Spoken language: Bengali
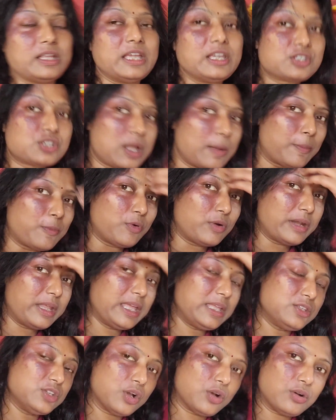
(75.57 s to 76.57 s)
এইসব করে
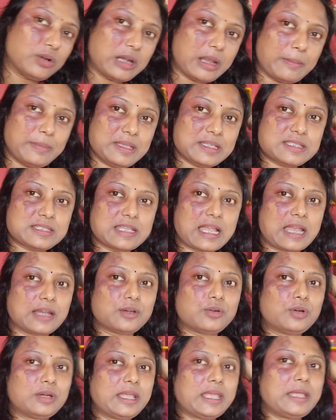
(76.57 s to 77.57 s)
যখন আমি স্নান
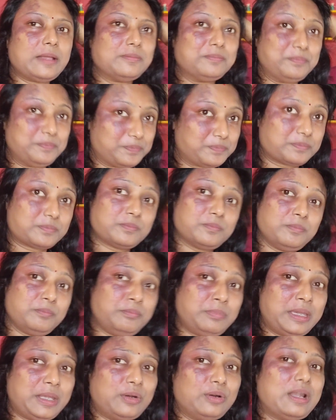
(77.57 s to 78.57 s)
করে
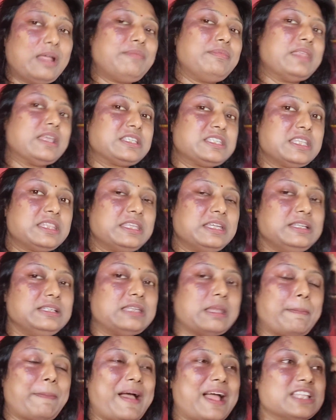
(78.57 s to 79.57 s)
বেরোলাম দেখছি
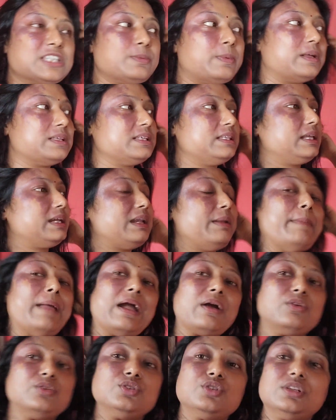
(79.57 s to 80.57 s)
তিনটে পাঁচ বাজে দেখলাম
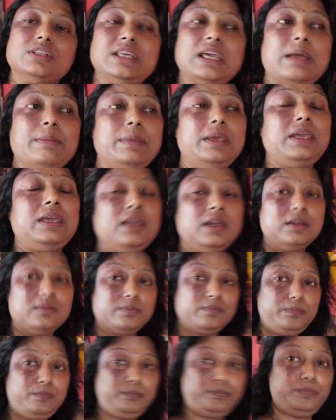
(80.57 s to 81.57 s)
এখন যদি আমি
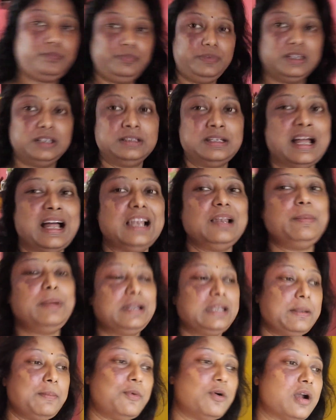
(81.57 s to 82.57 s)
ডাল
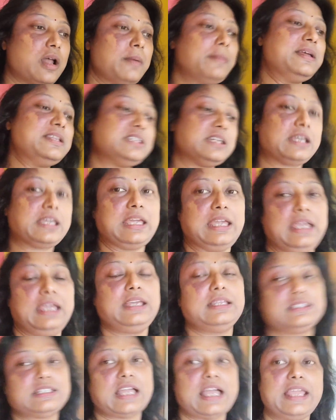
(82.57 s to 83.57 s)
বেটে বড়া ভেজে
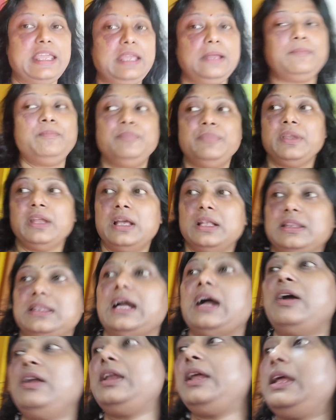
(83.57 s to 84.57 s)
খেয়ে যাই
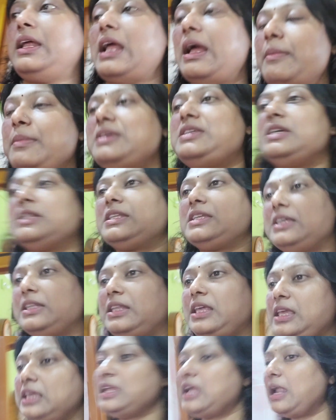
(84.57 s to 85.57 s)
তাহলে আমি যেতে
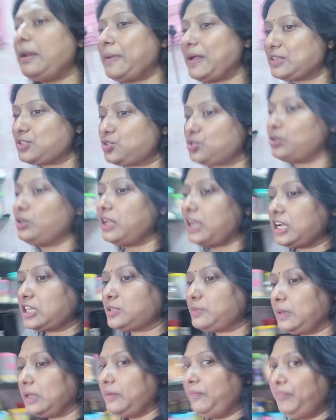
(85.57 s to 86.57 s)
যেতে হিয়ার বাস চলে
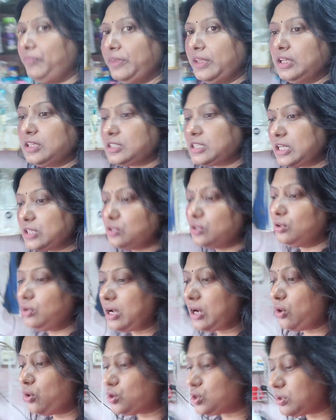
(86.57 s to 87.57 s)
আসবে সেই জন্য
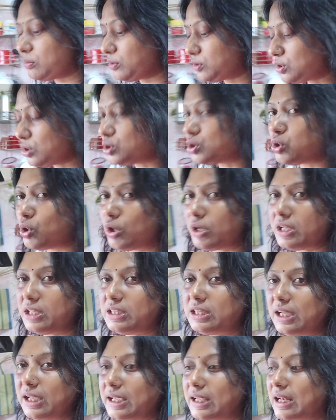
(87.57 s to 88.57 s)
আর ওই সমস্ত
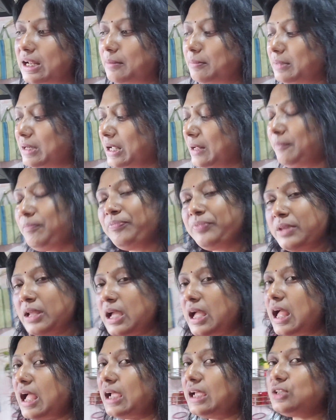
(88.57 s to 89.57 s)
ঝক্কিতে গেলাম না
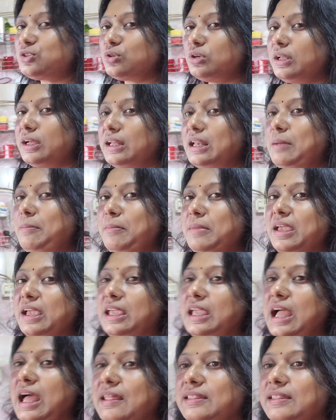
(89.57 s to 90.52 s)
আগে চলে গেলাম মেয়েকে